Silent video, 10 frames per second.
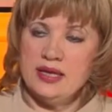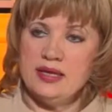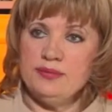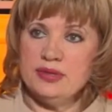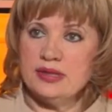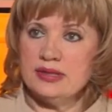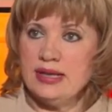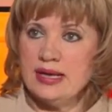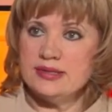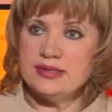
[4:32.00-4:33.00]
именно
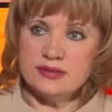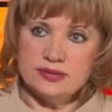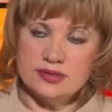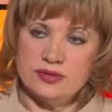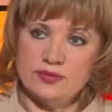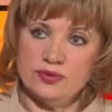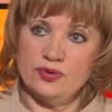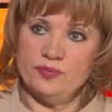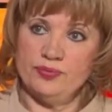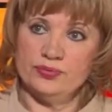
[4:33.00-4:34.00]
для тех
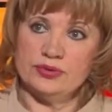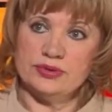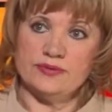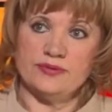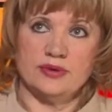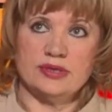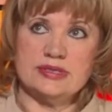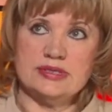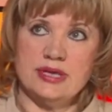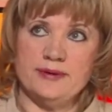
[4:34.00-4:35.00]
населенных пунктов,
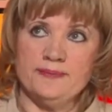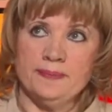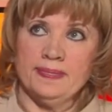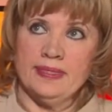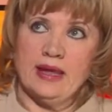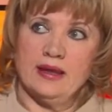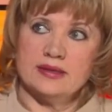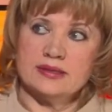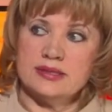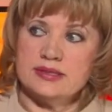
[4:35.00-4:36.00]
где
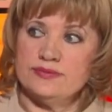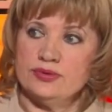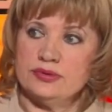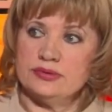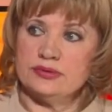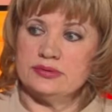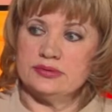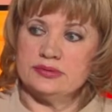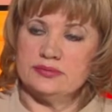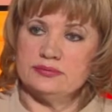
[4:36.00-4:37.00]
а знаете, вот
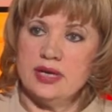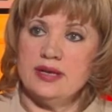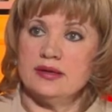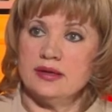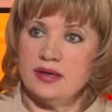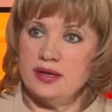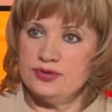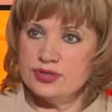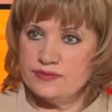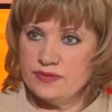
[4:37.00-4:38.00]
э, маленькое
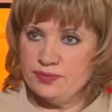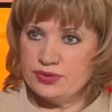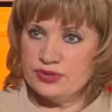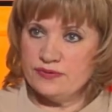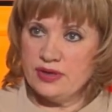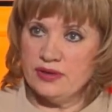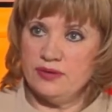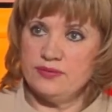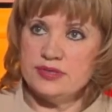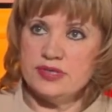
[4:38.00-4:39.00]
количество
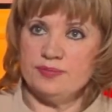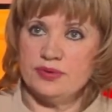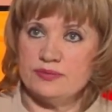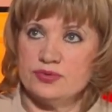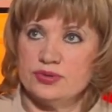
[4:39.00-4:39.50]
проживает людей, потому